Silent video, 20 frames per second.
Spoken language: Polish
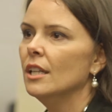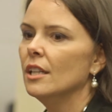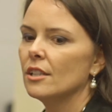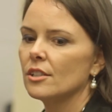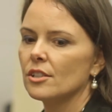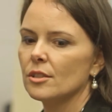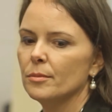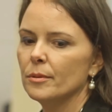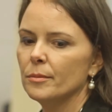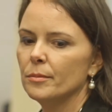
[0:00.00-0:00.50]

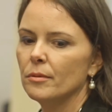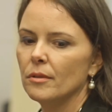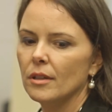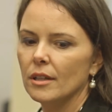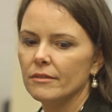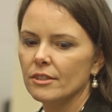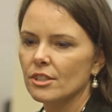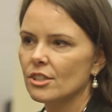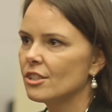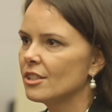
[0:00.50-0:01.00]
żeby była
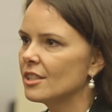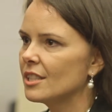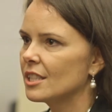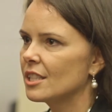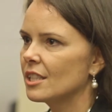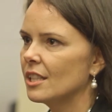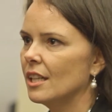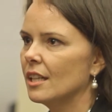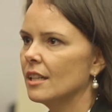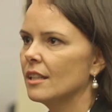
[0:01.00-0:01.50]
wiesz, czysta
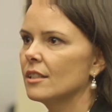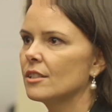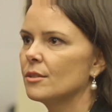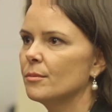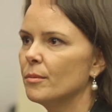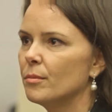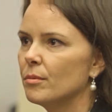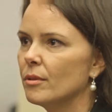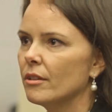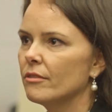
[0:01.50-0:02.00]
szklanka,
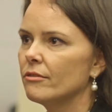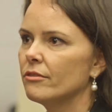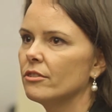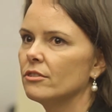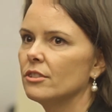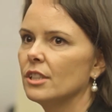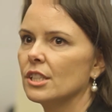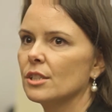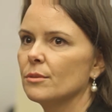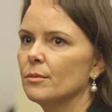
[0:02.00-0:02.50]
żeby była
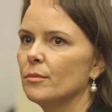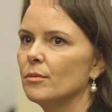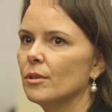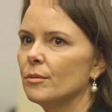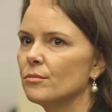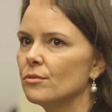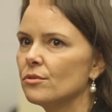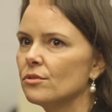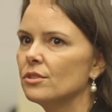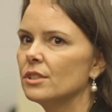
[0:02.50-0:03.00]
woda, żeby była
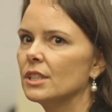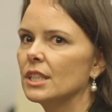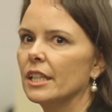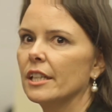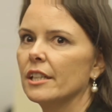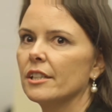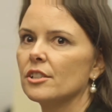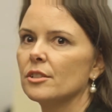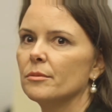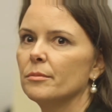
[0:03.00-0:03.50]

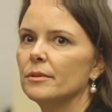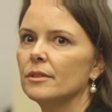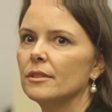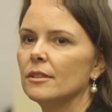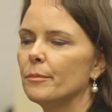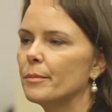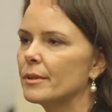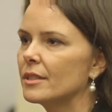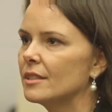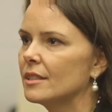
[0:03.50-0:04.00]
muzyka,
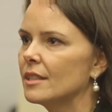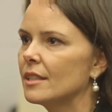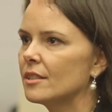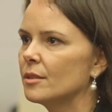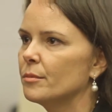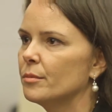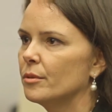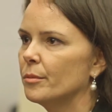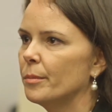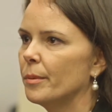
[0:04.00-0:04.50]
żeby prezentacje
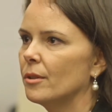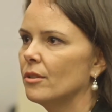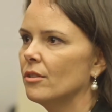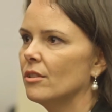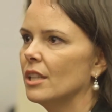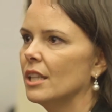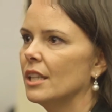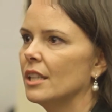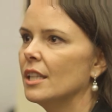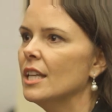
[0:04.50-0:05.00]
były po
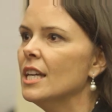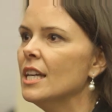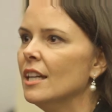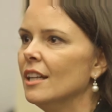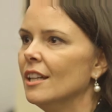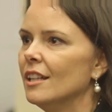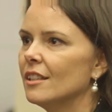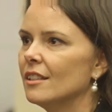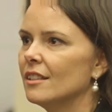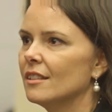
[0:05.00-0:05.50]
kolei,
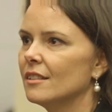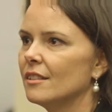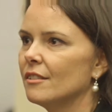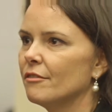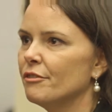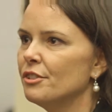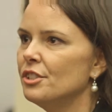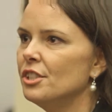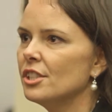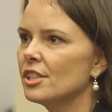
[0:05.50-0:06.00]
e,
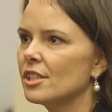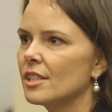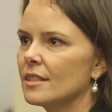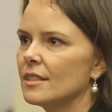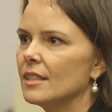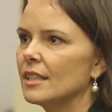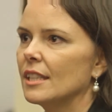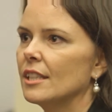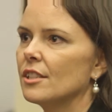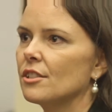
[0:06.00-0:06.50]
widzisz
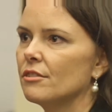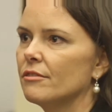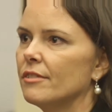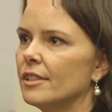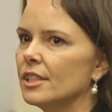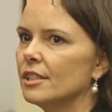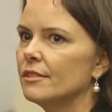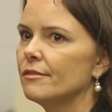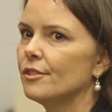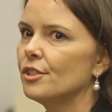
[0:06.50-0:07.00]

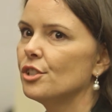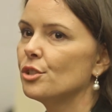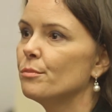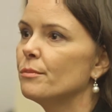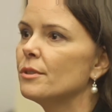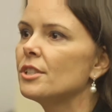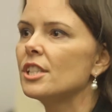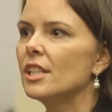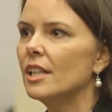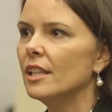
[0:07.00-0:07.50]
zaangażowanie, widzisz
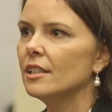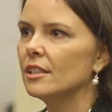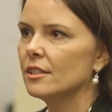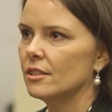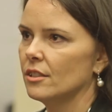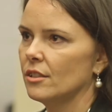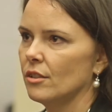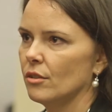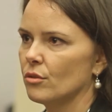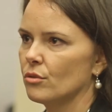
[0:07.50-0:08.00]
myślenie
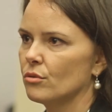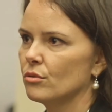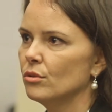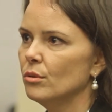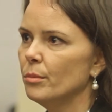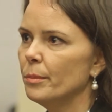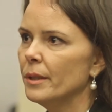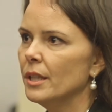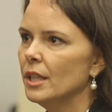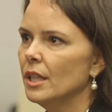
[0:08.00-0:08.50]
tych
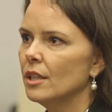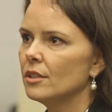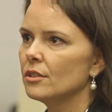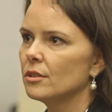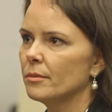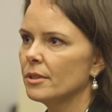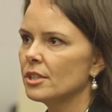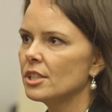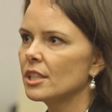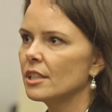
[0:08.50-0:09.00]
osób, to
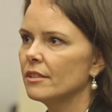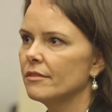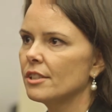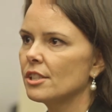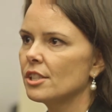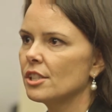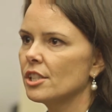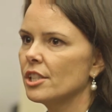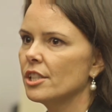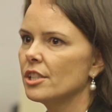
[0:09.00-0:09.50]
masz takie
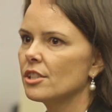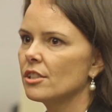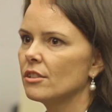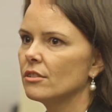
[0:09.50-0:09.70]
wrażenie, że